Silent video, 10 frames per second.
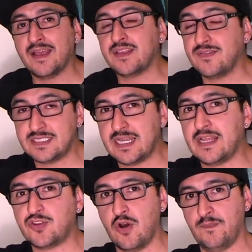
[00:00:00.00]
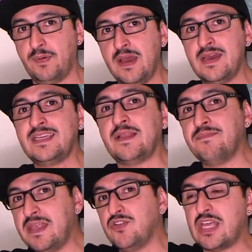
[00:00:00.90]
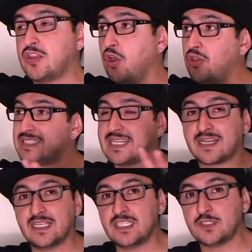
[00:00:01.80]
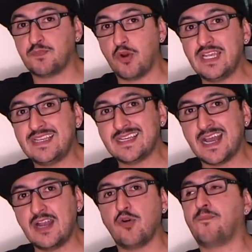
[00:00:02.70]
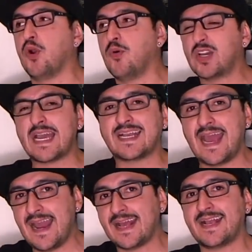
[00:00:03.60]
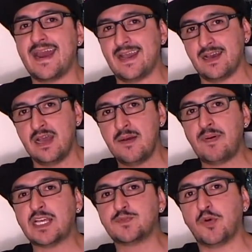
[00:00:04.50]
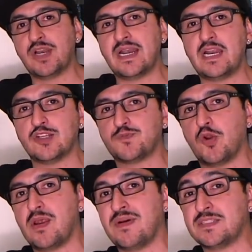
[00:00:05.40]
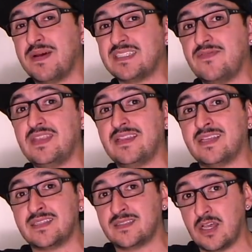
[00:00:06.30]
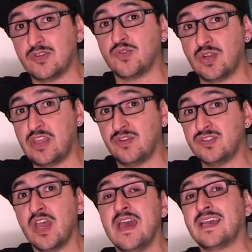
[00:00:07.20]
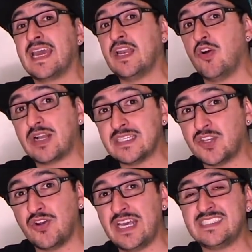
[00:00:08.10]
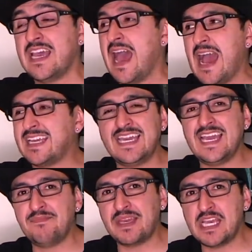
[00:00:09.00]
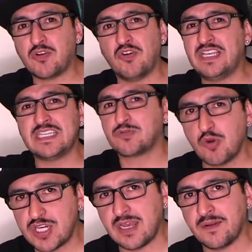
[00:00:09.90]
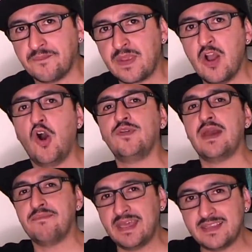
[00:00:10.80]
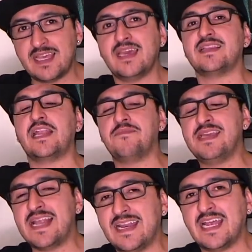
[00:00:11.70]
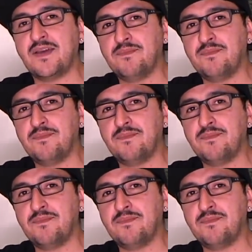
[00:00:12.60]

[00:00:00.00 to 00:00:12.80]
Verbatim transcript: a entrevistar a Trump y en medio de toda esta crisis política lo provoque cara a cara para exponerle los problemas más evidentes de Estados Unidos que en ocasiones aquí en México ni se escuchan. Obviamente terminarían